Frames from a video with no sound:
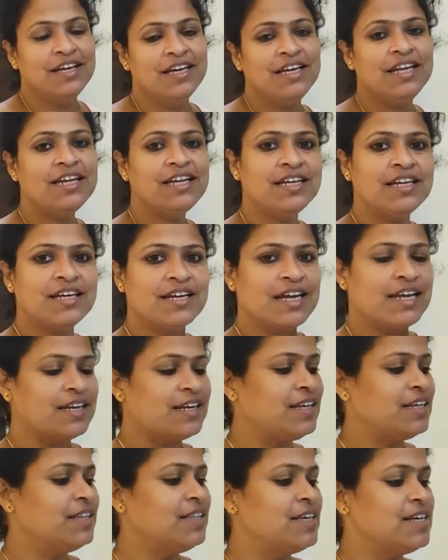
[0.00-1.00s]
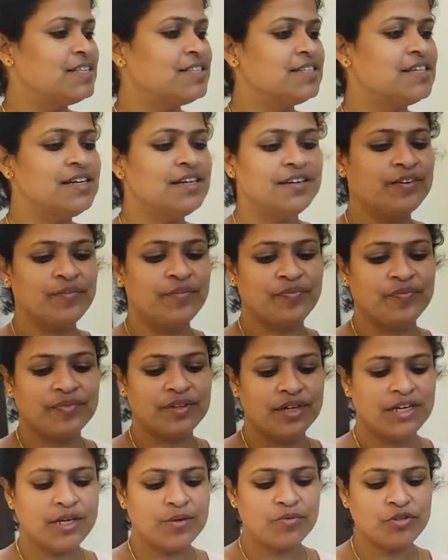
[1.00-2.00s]
ইলেকট্রিক কেটলি দিয়েছে
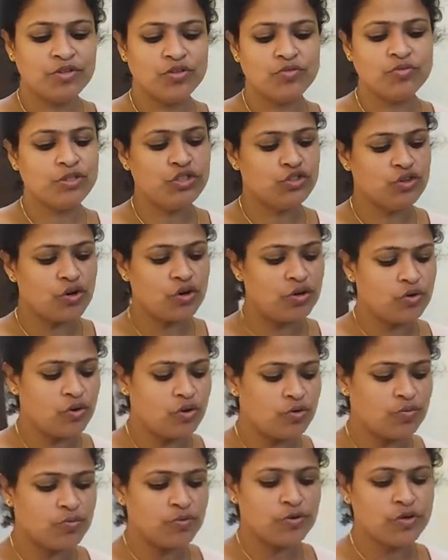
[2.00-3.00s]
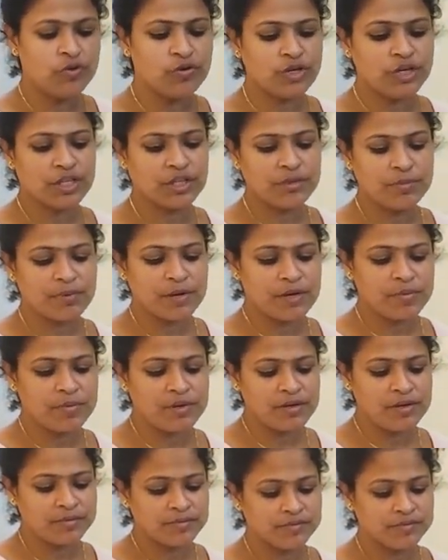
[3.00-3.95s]
এটার মধ্যে তুমি জল গরম করেও খেতে পারবে